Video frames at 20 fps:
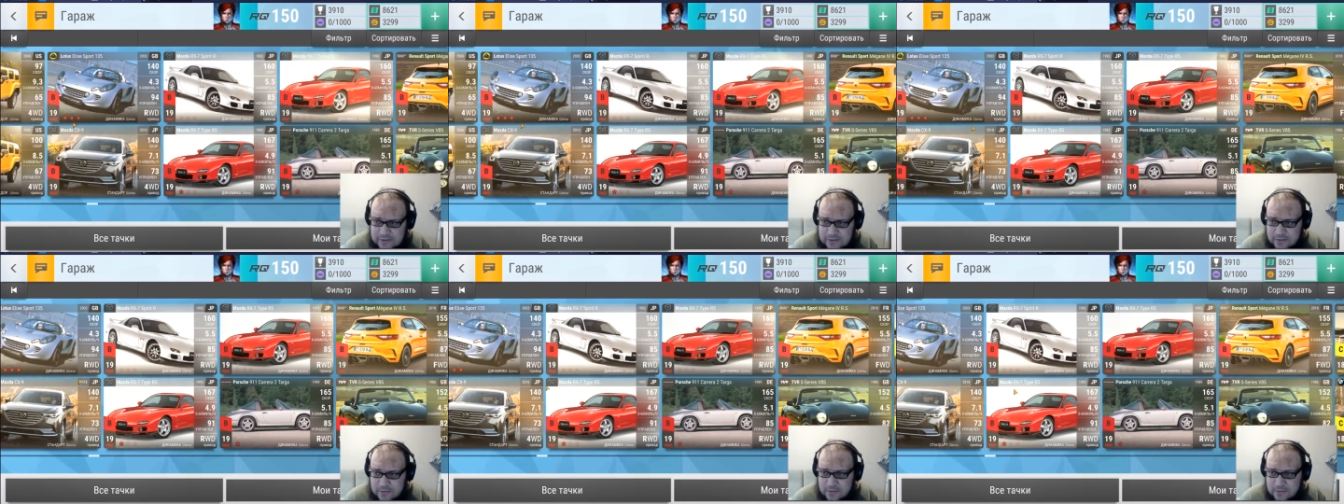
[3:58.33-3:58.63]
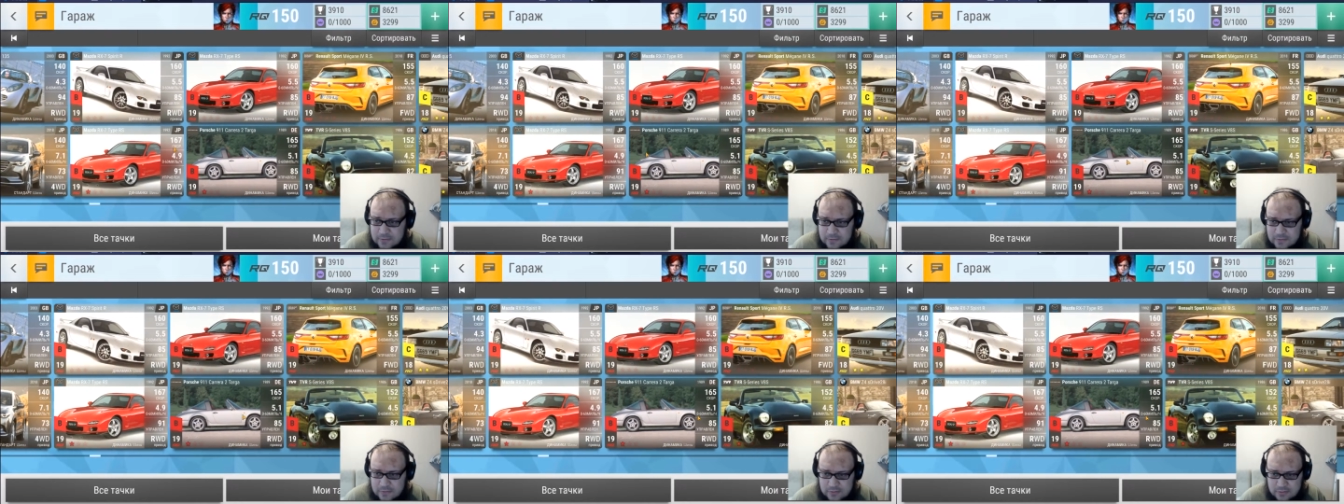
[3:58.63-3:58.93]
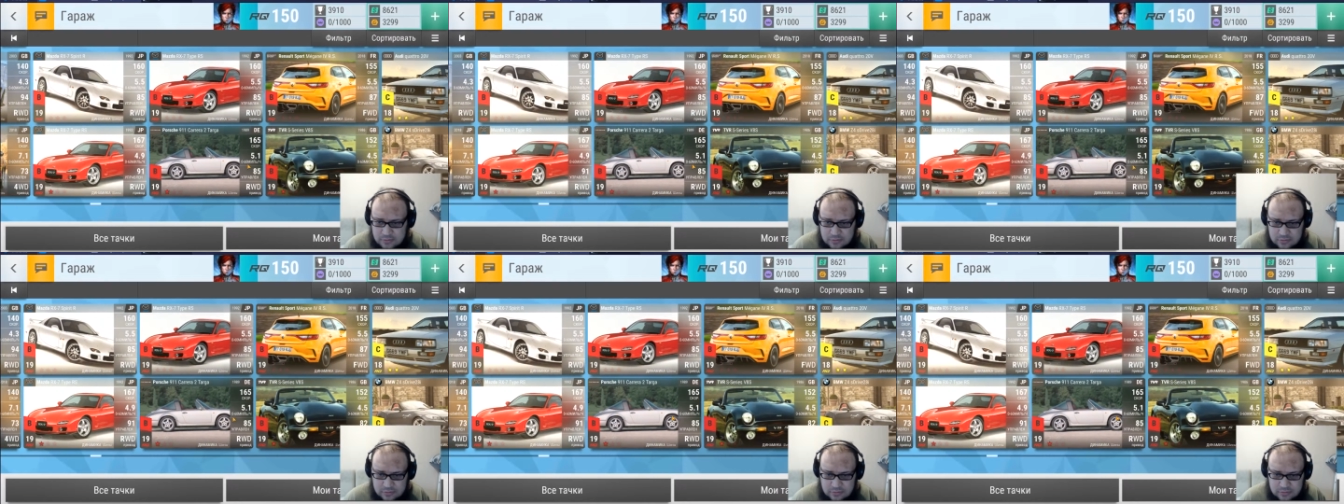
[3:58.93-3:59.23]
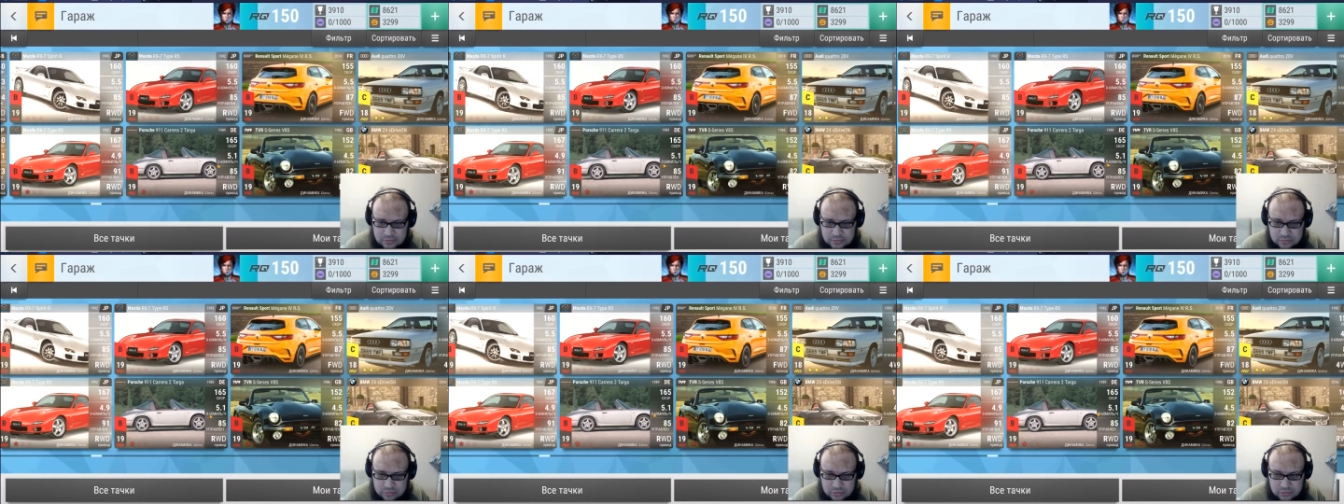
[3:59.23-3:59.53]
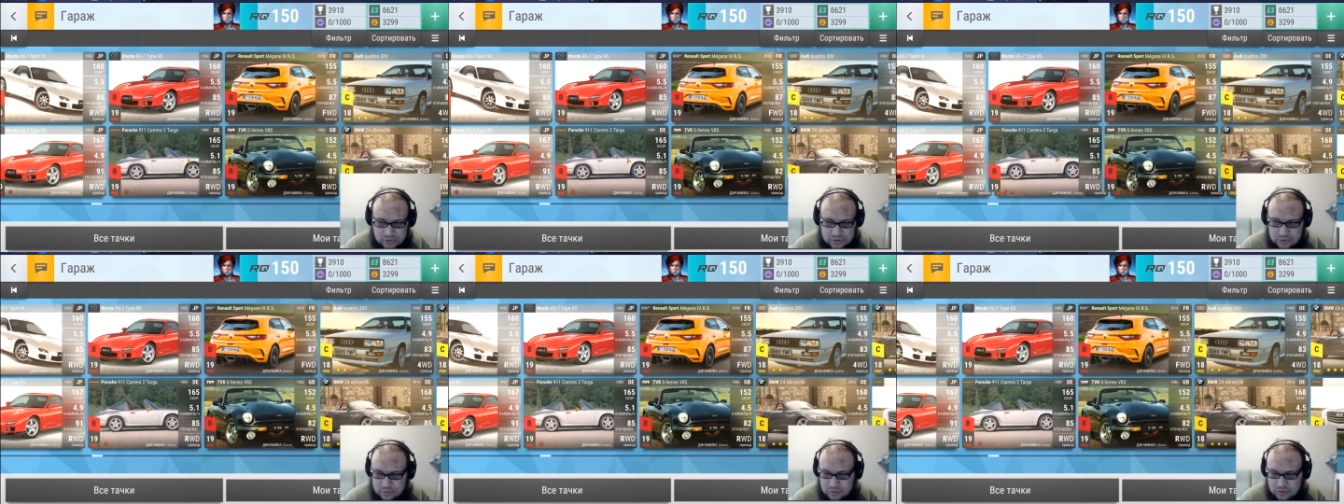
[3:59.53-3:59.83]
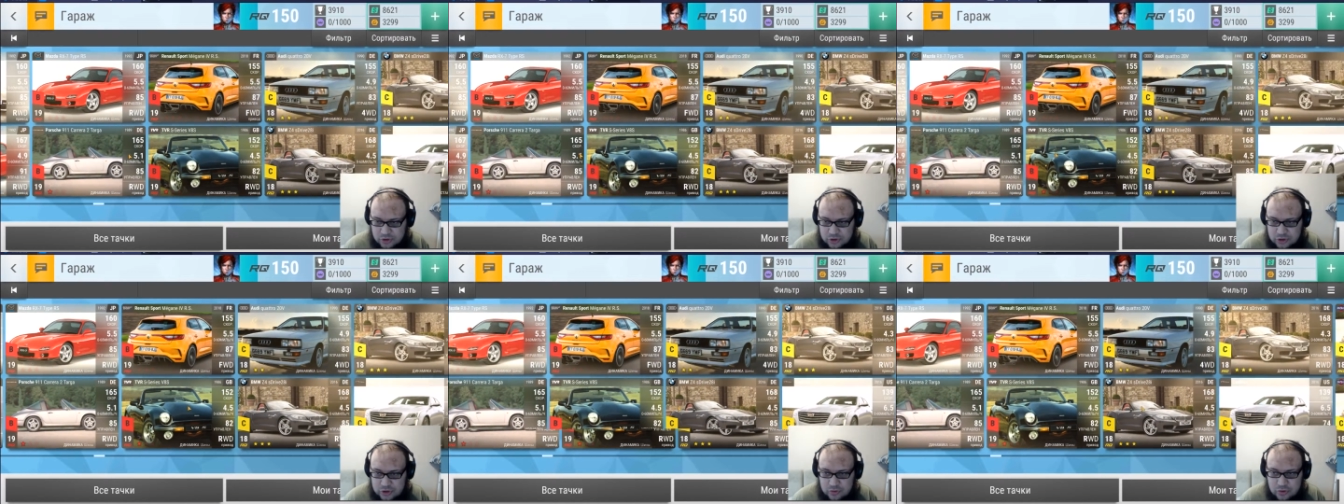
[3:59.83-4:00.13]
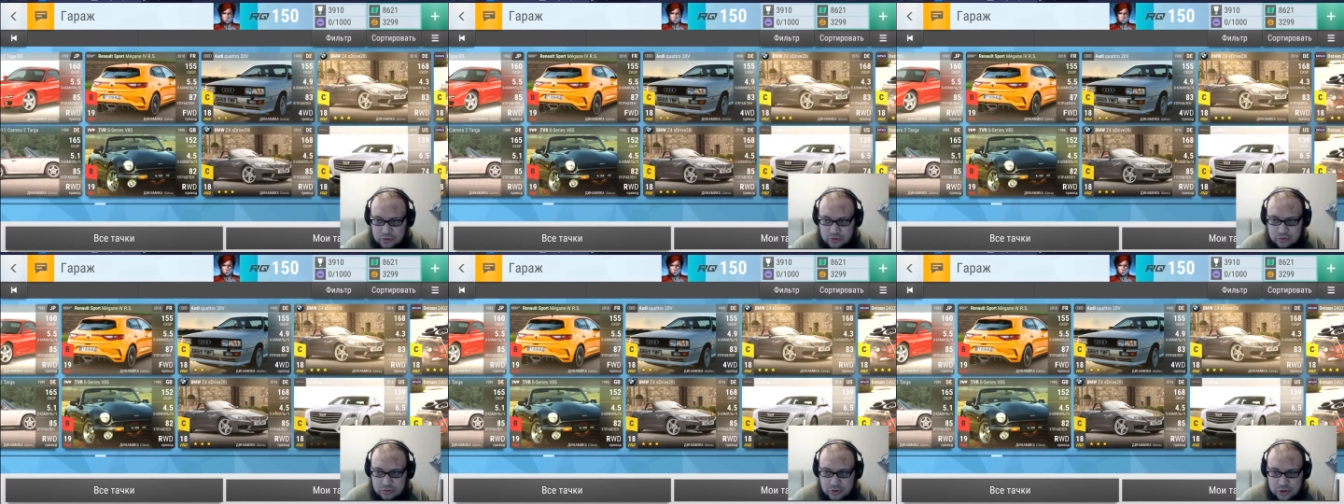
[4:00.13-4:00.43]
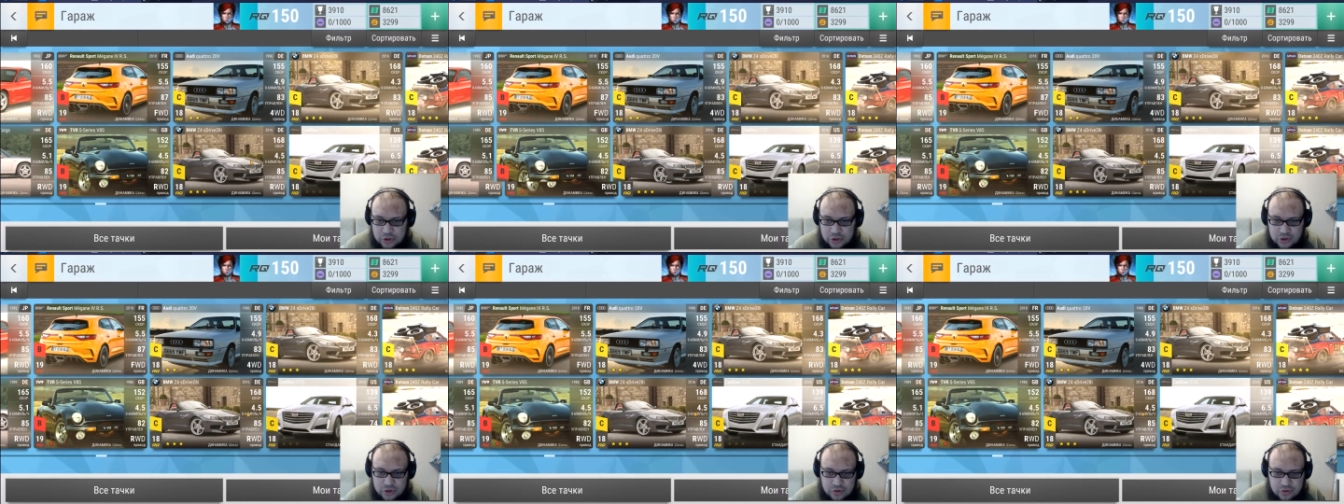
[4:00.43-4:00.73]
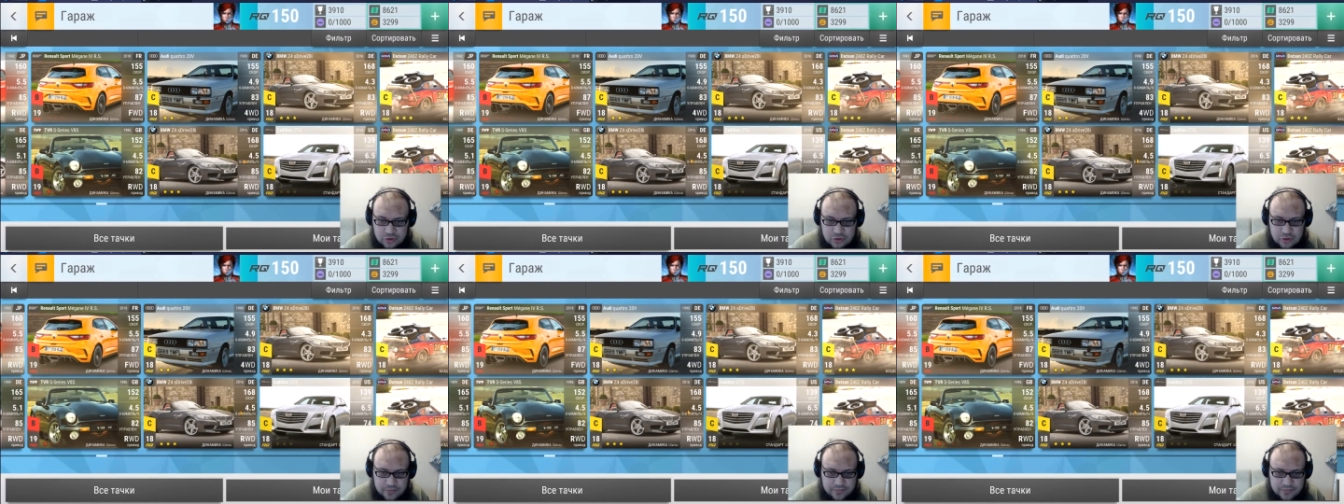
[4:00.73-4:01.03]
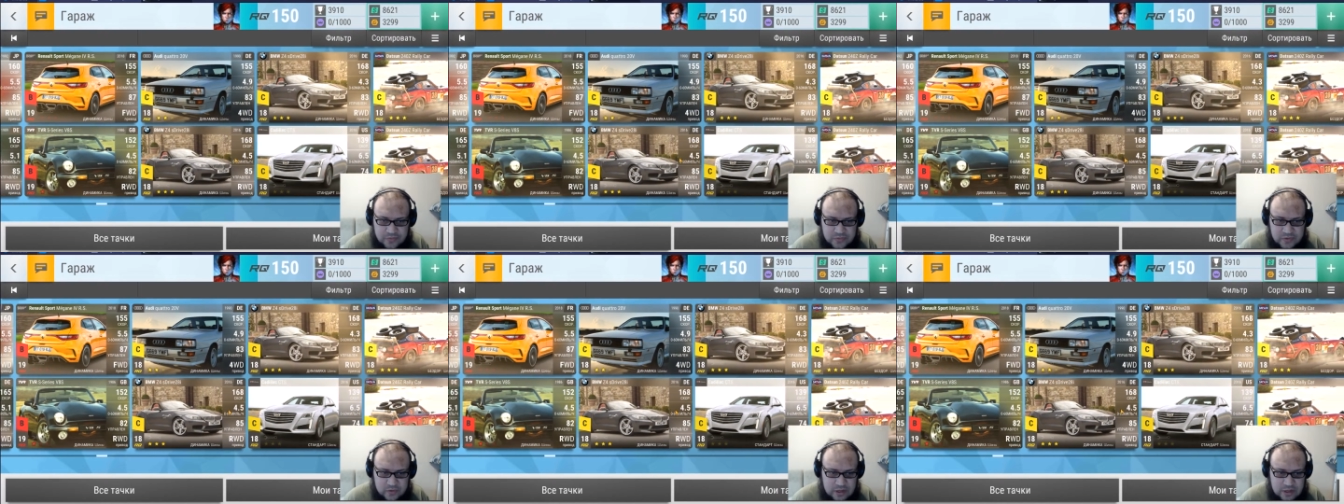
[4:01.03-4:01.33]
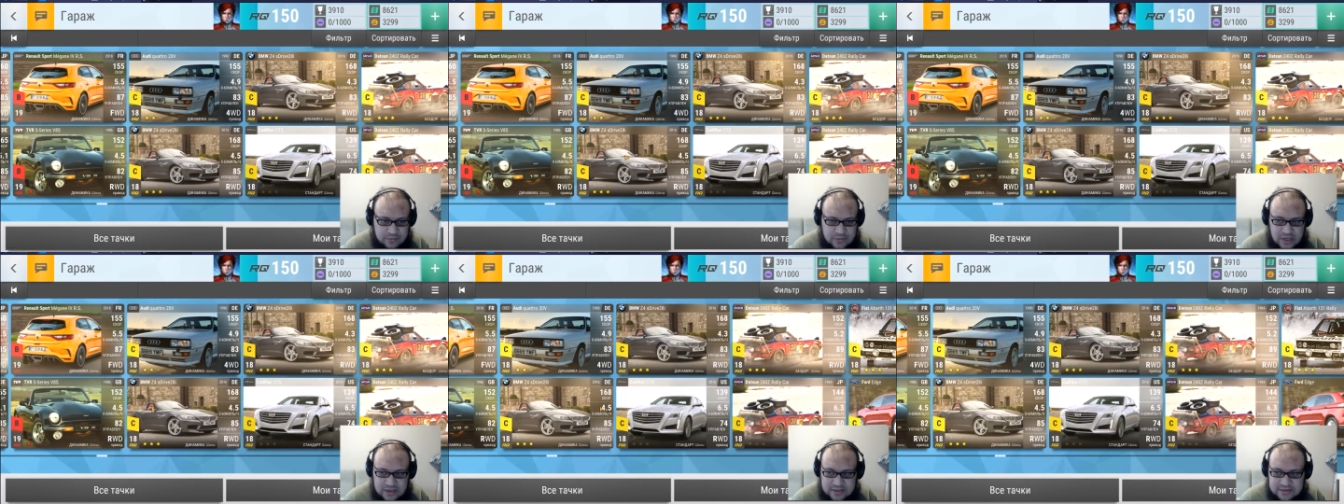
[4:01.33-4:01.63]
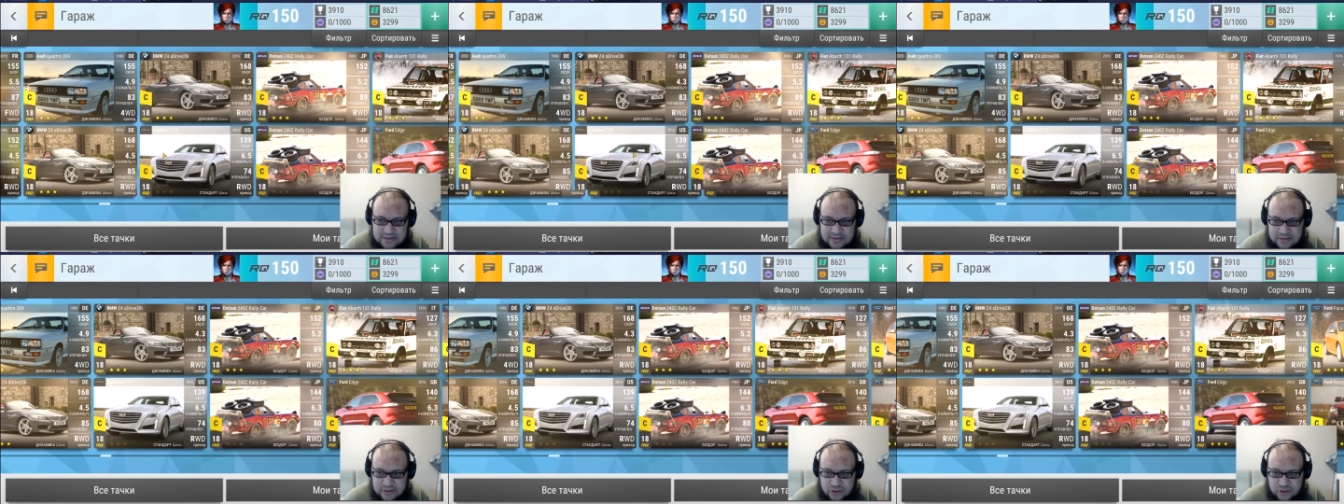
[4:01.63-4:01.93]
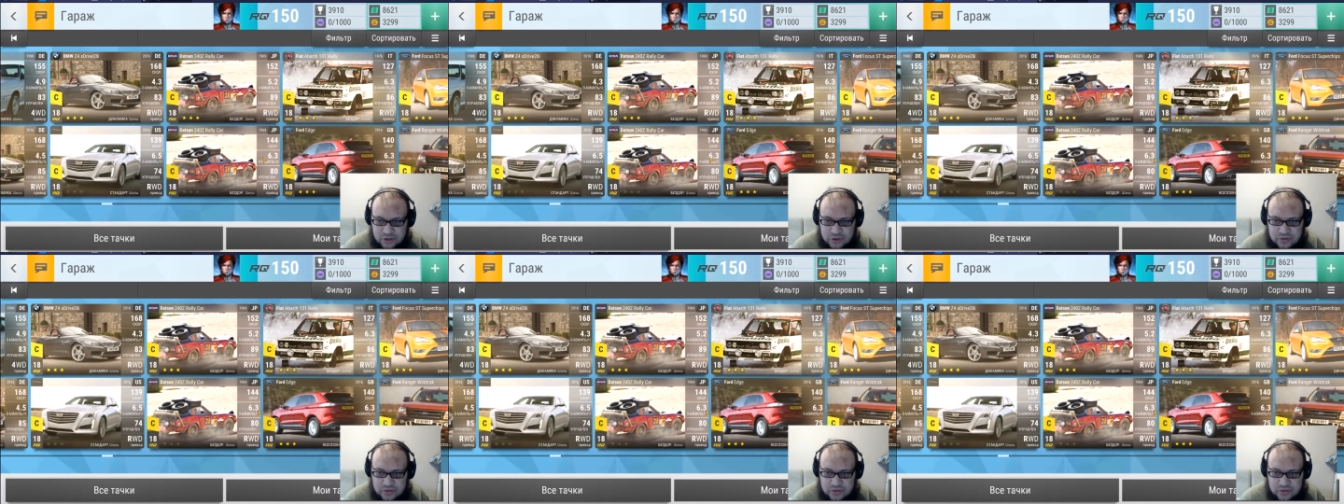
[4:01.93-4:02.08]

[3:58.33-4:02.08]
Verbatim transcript: Э, что тут еще? Ну, там некоторые...